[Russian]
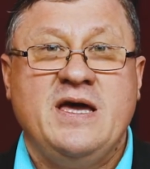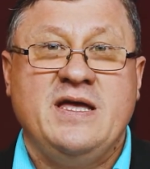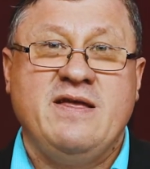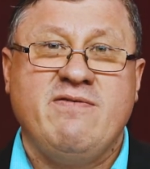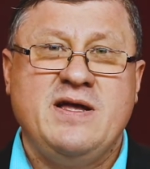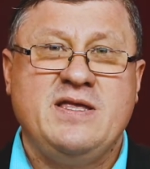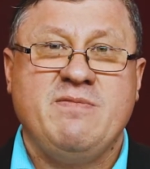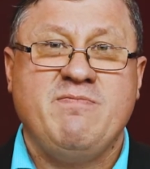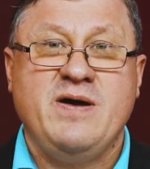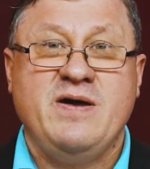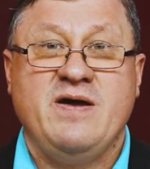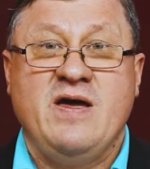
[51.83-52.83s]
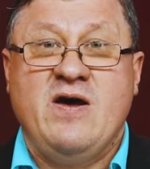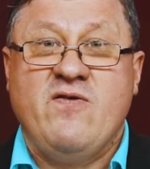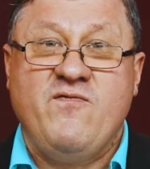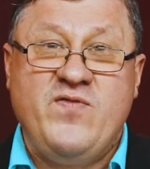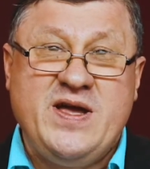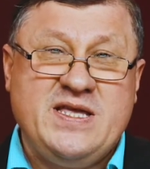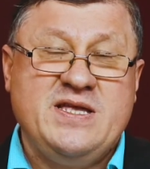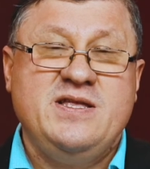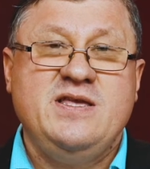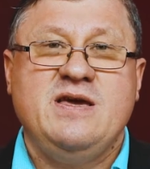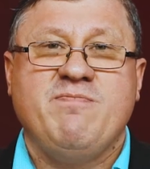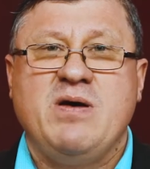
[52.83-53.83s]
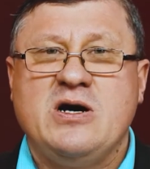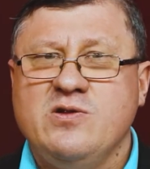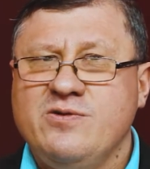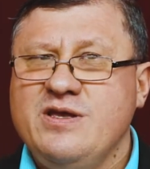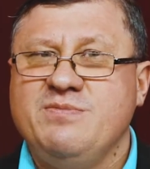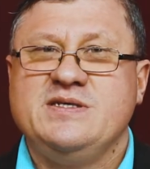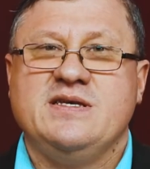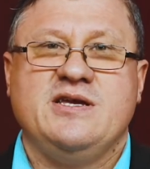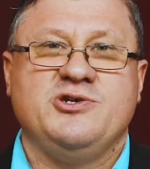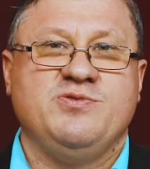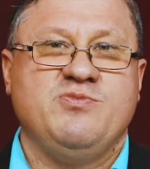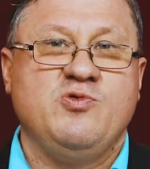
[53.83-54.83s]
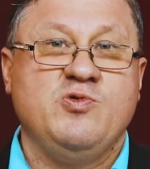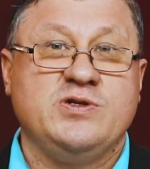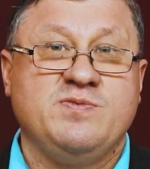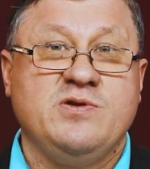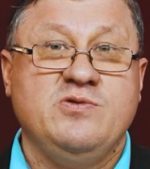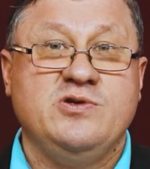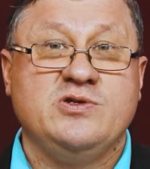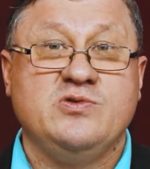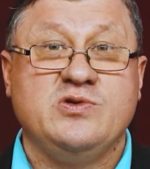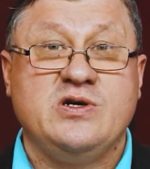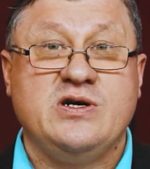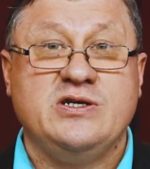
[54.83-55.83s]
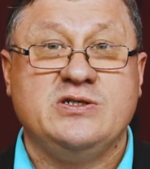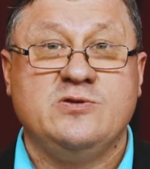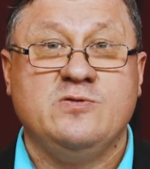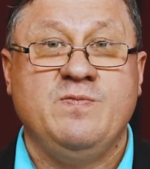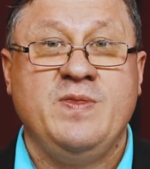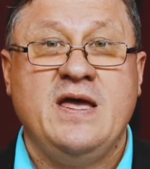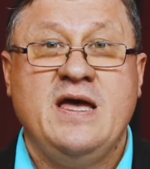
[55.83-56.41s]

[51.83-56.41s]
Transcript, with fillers: И давайте мы в эти дни поклонимся нашему Господу Иисусу Христу.